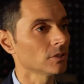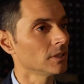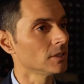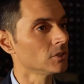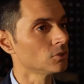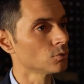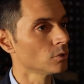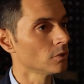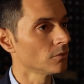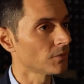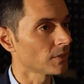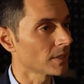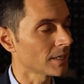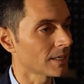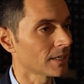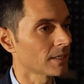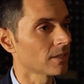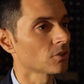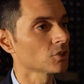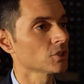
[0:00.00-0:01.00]
del Giulio
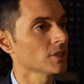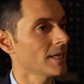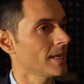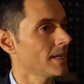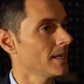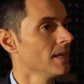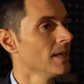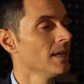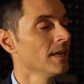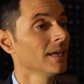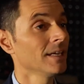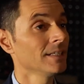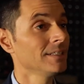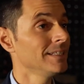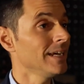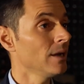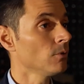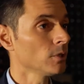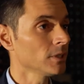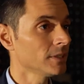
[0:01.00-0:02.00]
Ferrari Rosé,
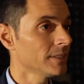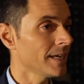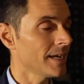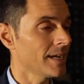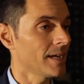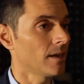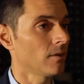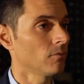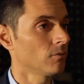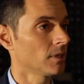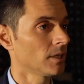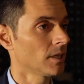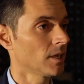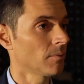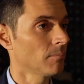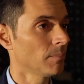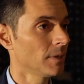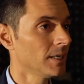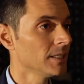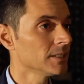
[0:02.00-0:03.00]
di Auritea, un
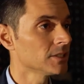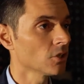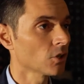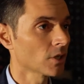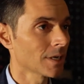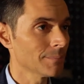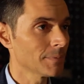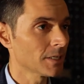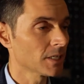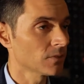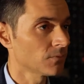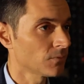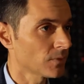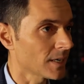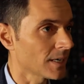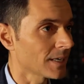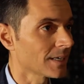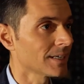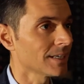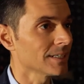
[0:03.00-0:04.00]
bellissimo Cabernet
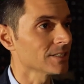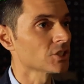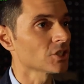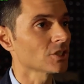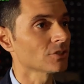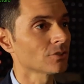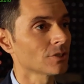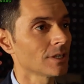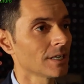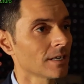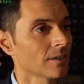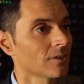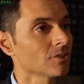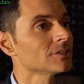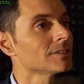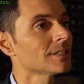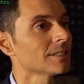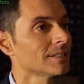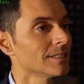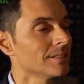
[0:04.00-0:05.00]
Franc lanciato nella
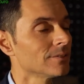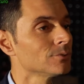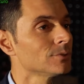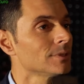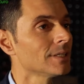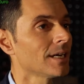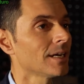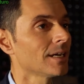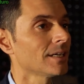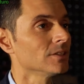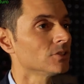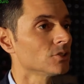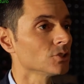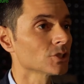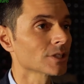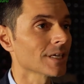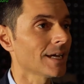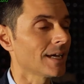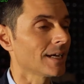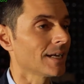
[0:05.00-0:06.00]
nostra tenuta in
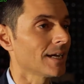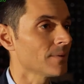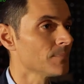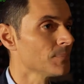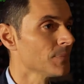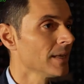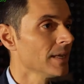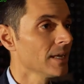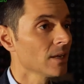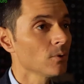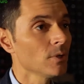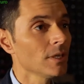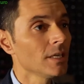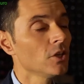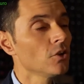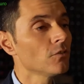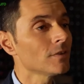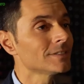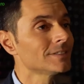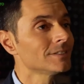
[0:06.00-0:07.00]
Toscana. Quindi
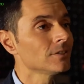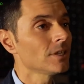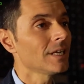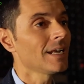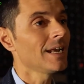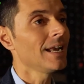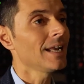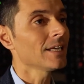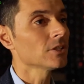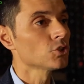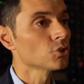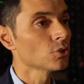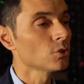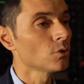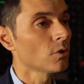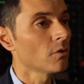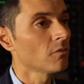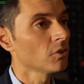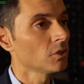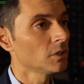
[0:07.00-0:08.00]
innovazione nel lancio di
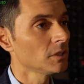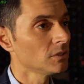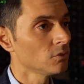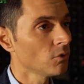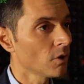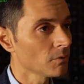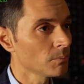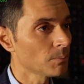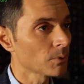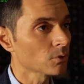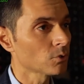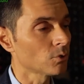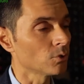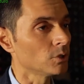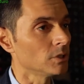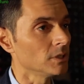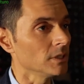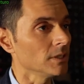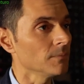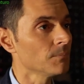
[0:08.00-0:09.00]
nuovi, nuovi
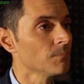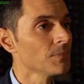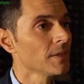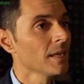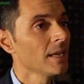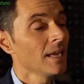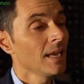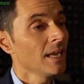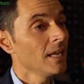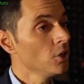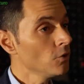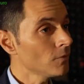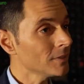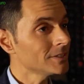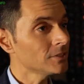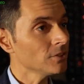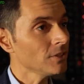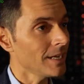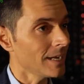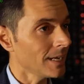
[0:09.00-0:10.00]
prodotti.
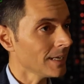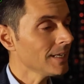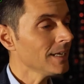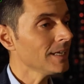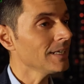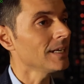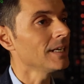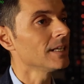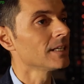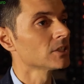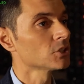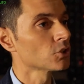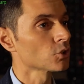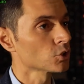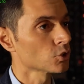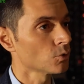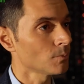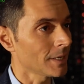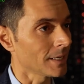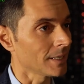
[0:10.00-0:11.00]
Innovazione anche nelle
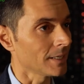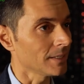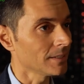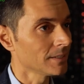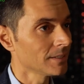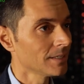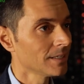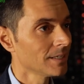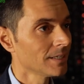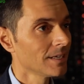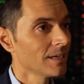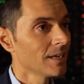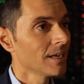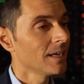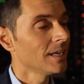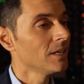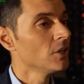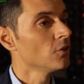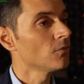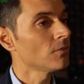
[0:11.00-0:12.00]
risorse umane.
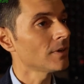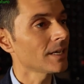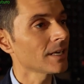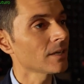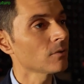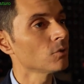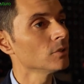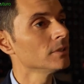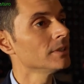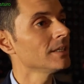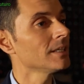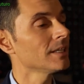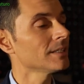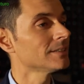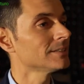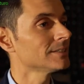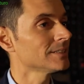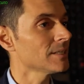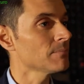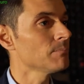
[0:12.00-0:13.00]
Innovare vuol dire ad
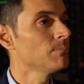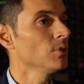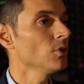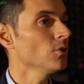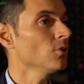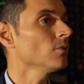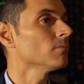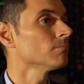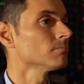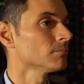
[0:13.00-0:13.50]
esempio